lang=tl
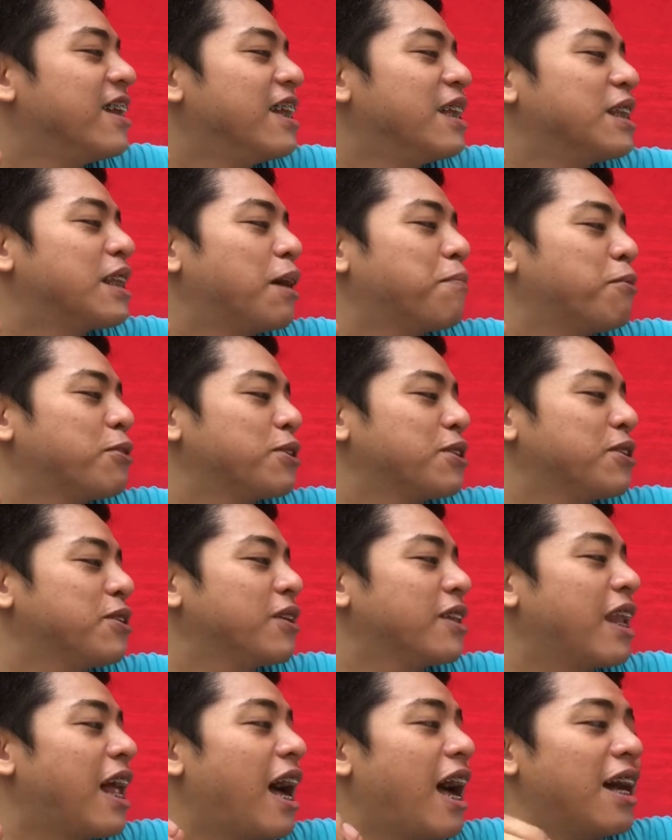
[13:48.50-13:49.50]
Tapos yung
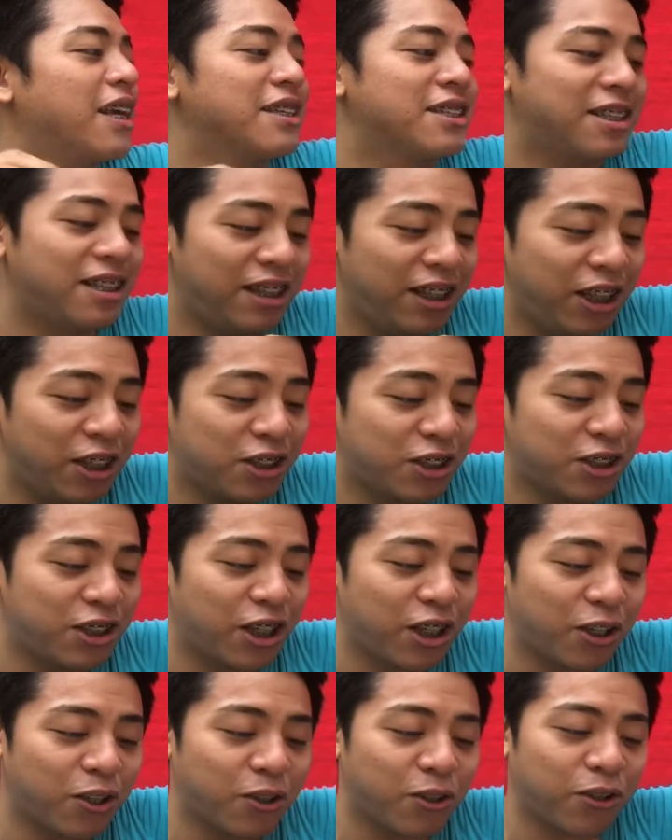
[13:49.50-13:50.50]
last,
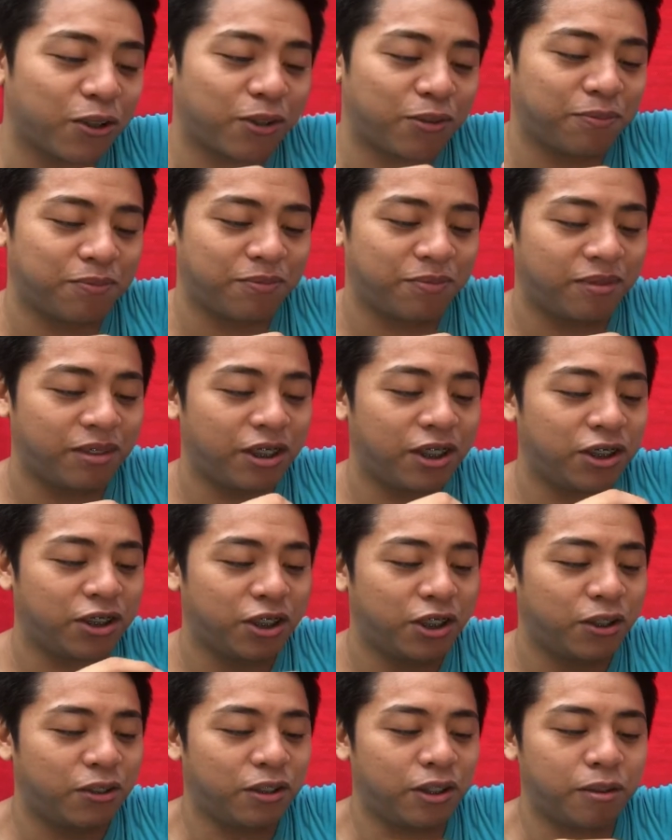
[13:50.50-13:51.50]
Nichido.
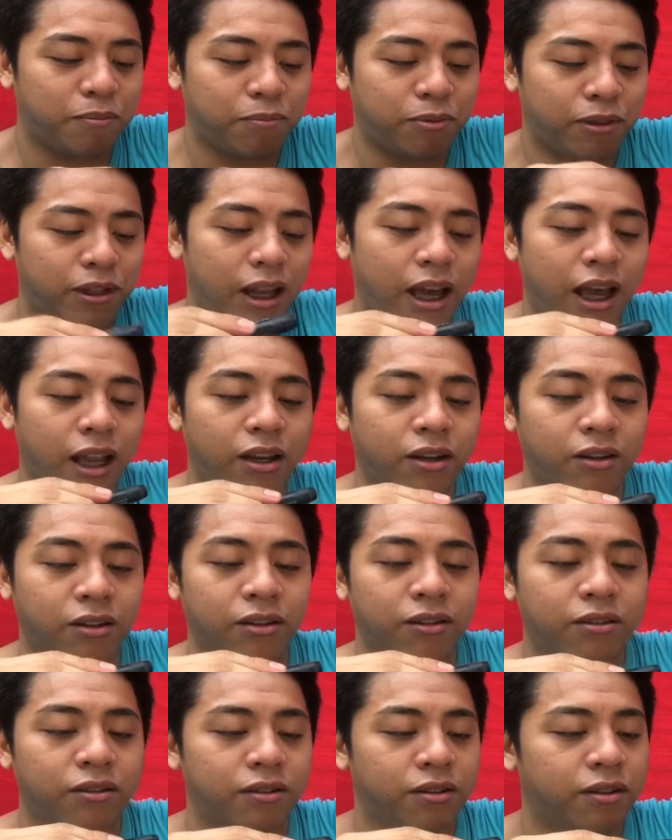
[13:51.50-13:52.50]
Nichido din po na
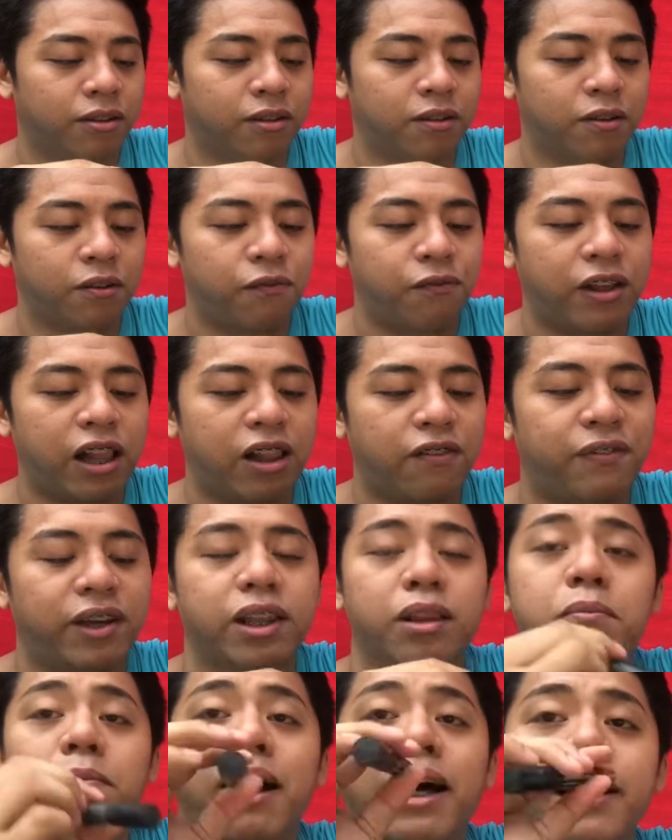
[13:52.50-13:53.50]
ano, velvet
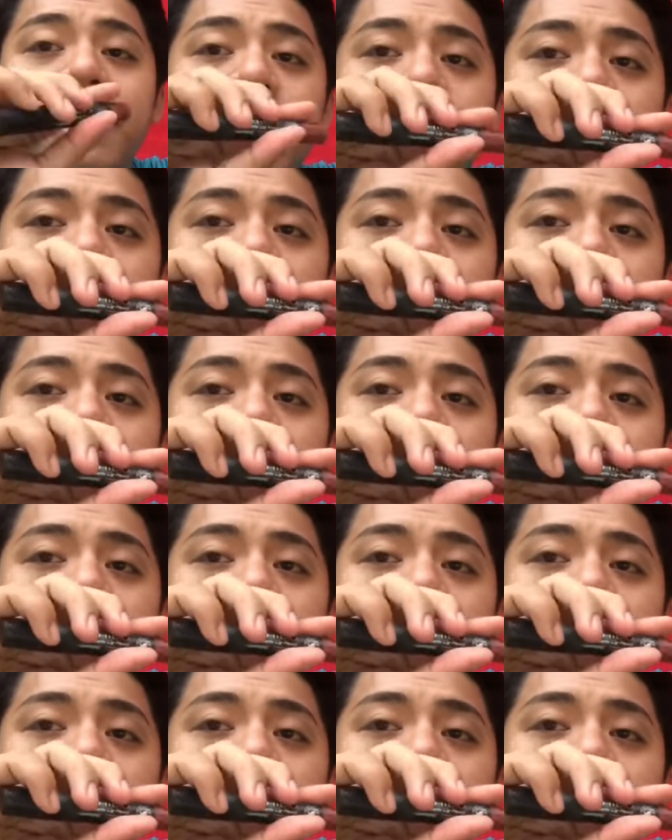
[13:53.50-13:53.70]
matte